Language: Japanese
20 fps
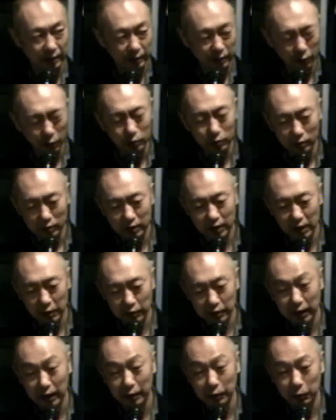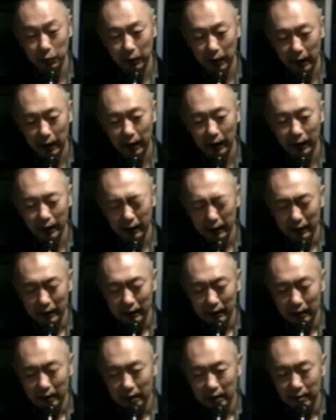の音付けをしたりとか、
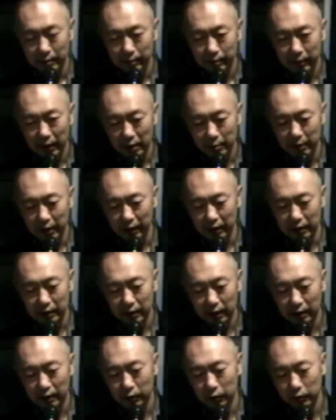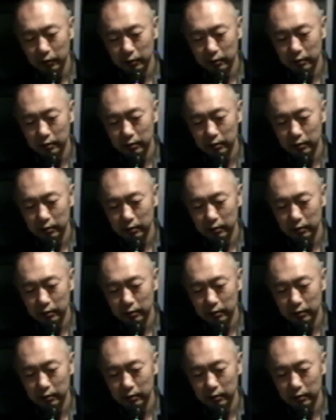今ではすっかりそういう